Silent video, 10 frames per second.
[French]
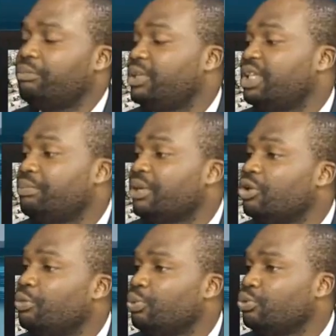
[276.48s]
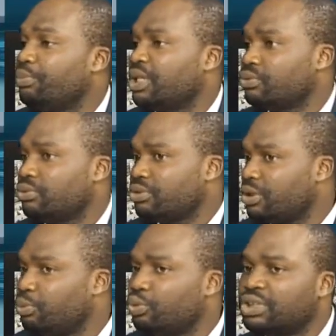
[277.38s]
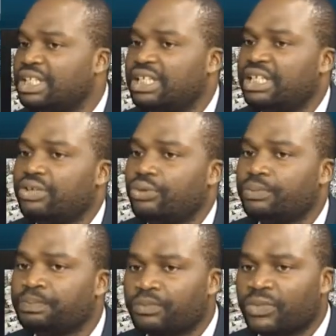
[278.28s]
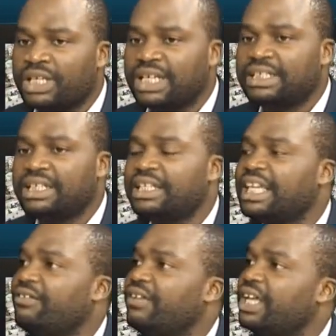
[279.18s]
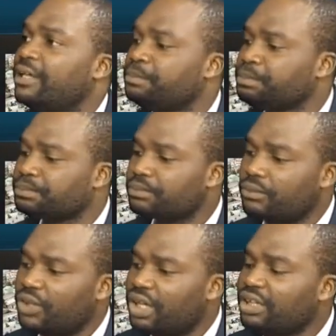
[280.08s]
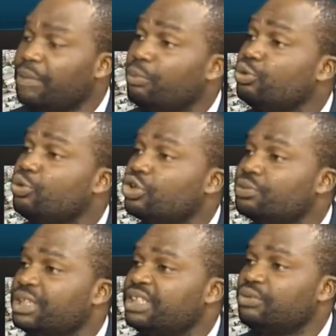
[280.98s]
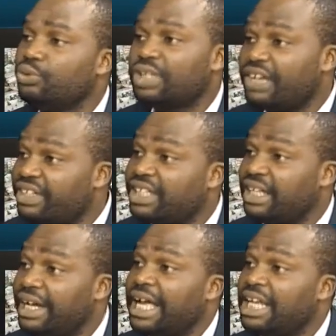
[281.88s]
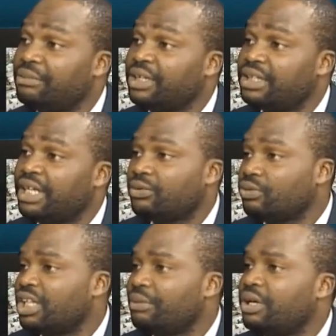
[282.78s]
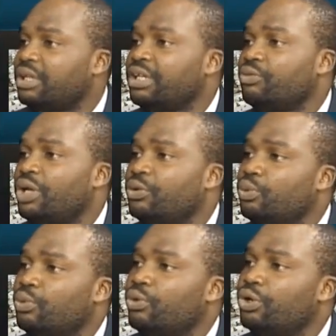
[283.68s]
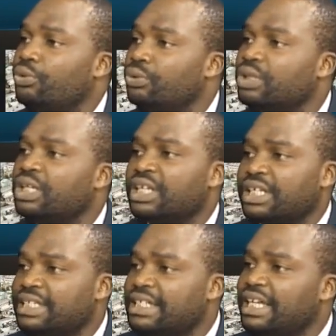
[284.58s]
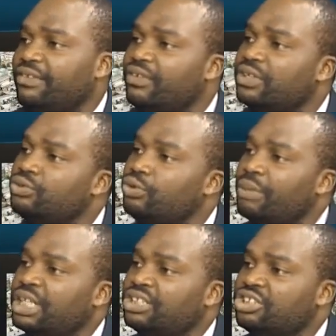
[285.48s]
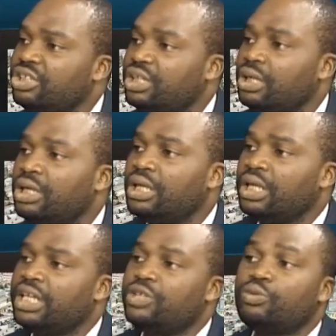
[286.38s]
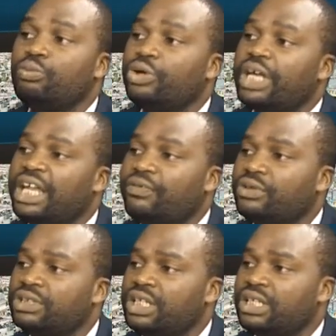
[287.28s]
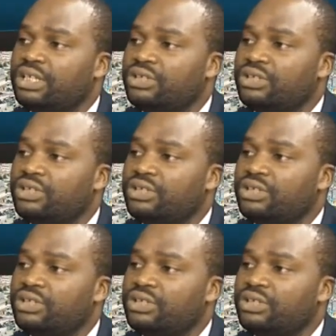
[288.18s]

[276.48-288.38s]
peut-être prendre le produit parce que j'ai pu constater qu'il y a certains qui avaient des produits cosmétiques, d'autres avaient des denrées alimentaires, notamment les noix de coco et autres, qu'ils allaient vendre sur le marché nigérien. Mm. Et ils sont bloqués à la frontière.